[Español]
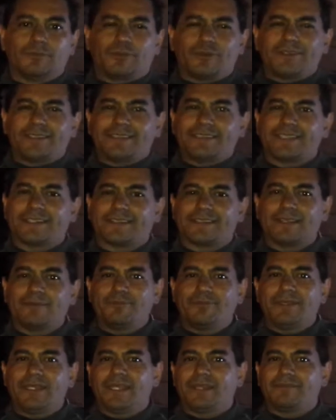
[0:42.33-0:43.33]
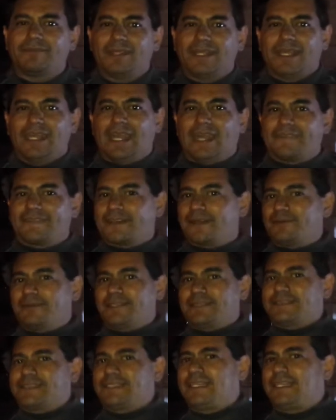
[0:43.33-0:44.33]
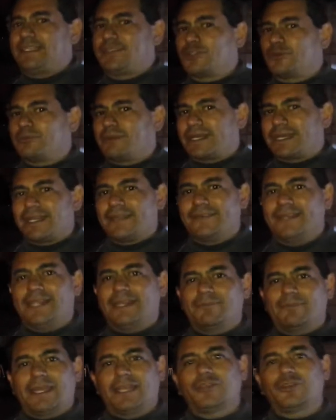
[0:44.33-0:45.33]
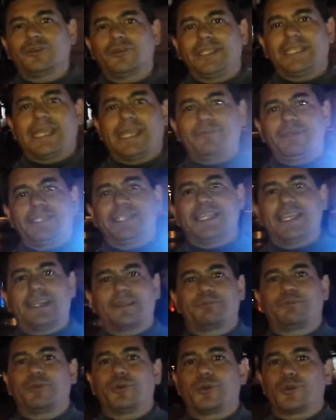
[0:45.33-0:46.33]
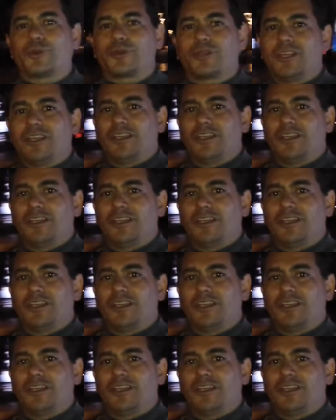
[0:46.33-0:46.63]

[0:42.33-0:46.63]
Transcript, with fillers: Puede ser también a través de tomarla de la mano y caminar por